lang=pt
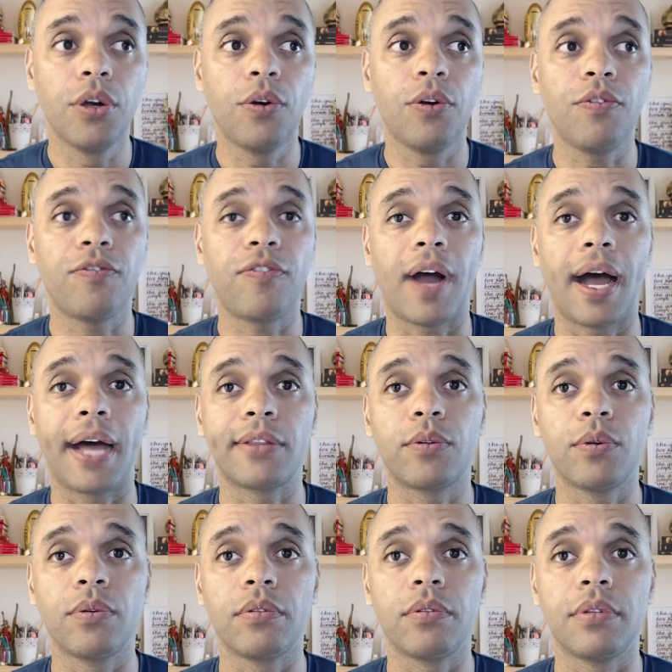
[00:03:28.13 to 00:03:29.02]
o
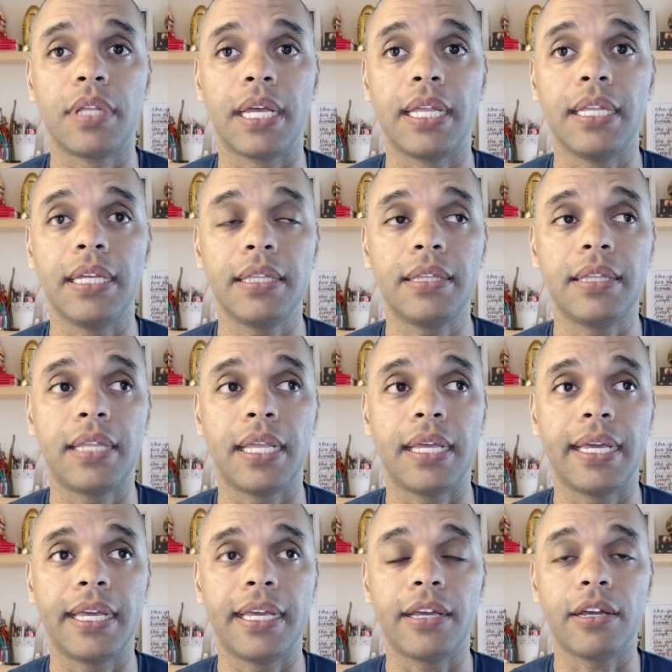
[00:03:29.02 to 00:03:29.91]
fato dele
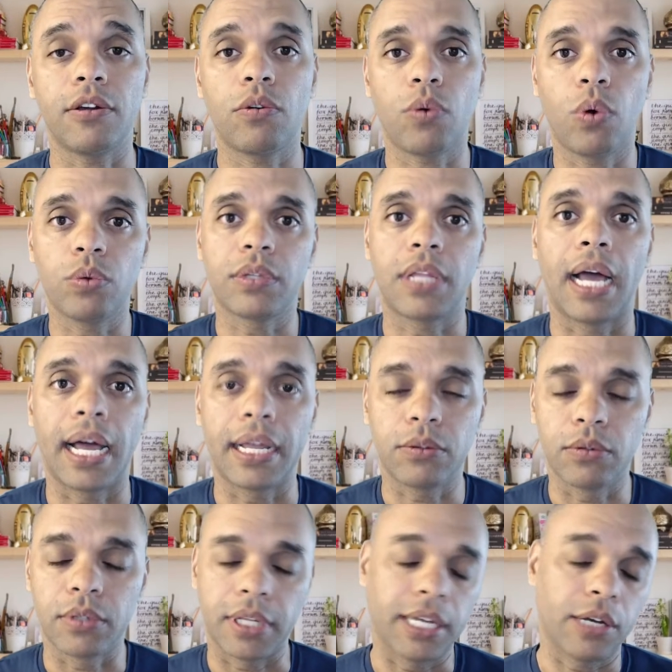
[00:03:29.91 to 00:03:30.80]
ter
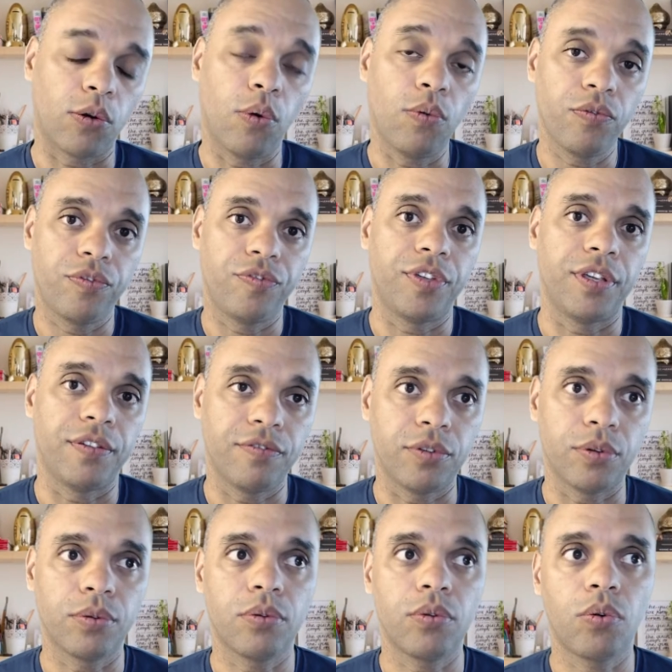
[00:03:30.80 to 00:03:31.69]
contato, ter
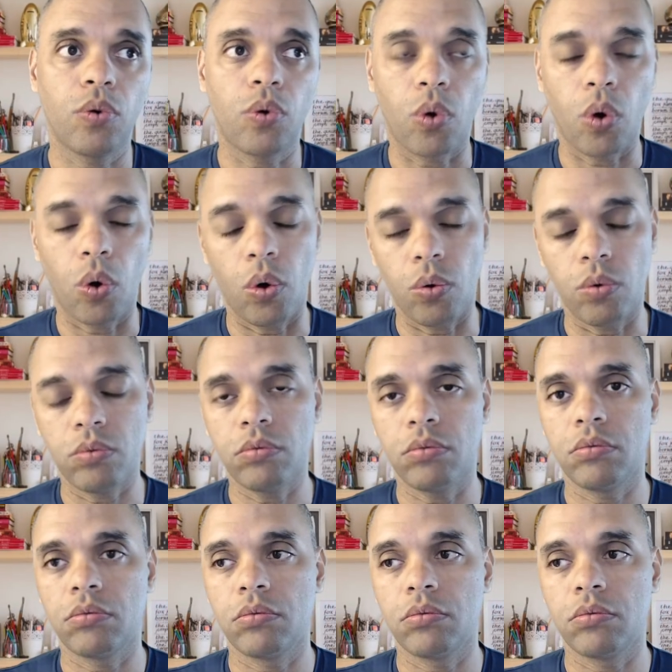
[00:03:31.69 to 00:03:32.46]
convívio com